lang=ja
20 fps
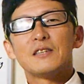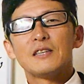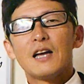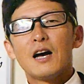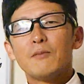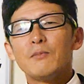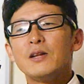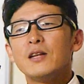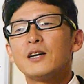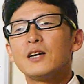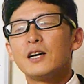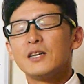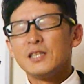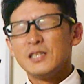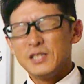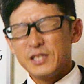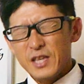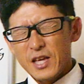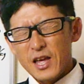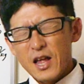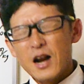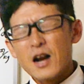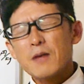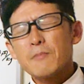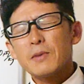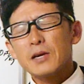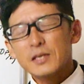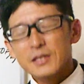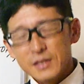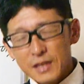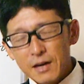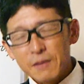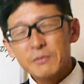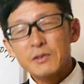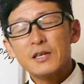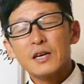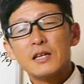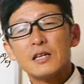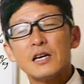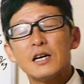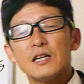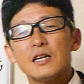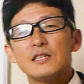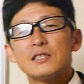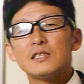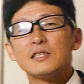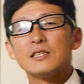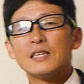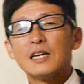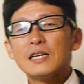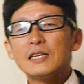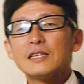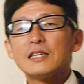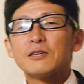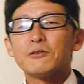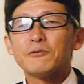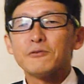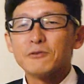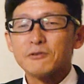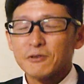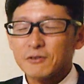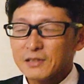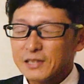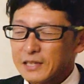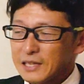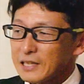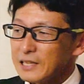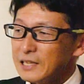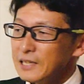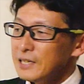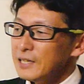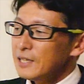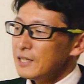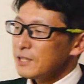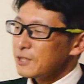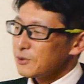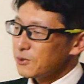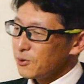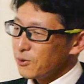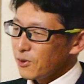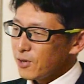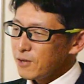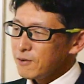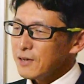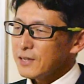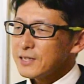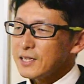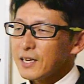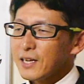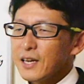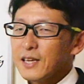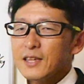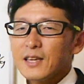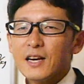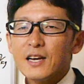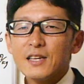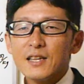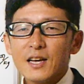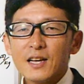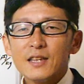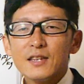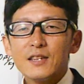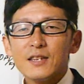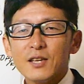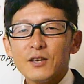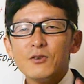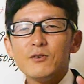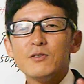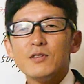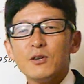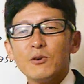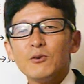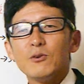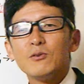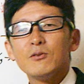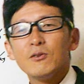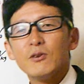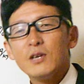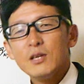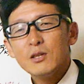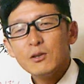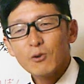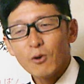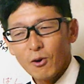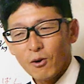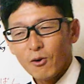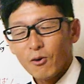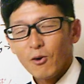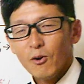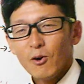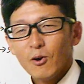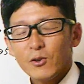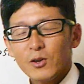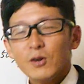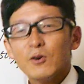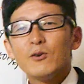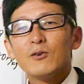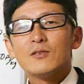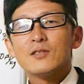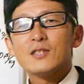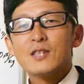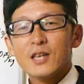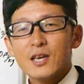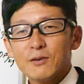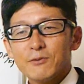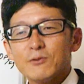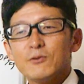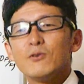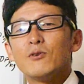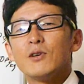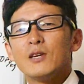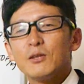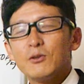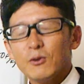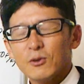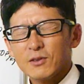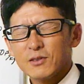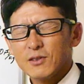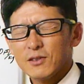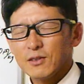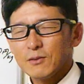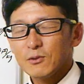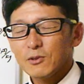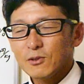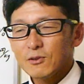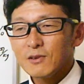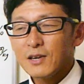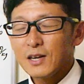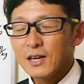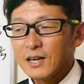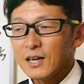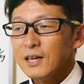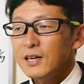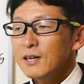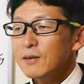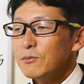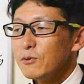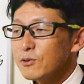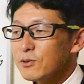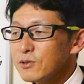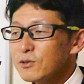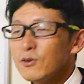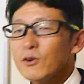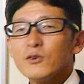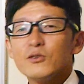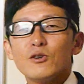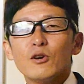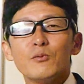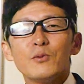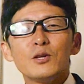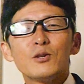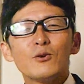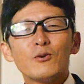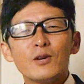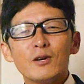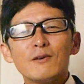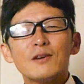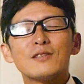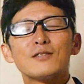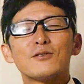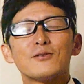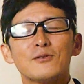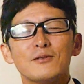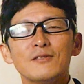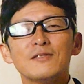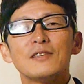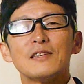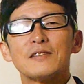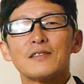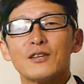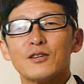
アメリカにしてやられましたみたいな話になってくるのでそれは避けたいなっていう日本の意図日本政府の意図っていうものはもちろん読み取れはするんです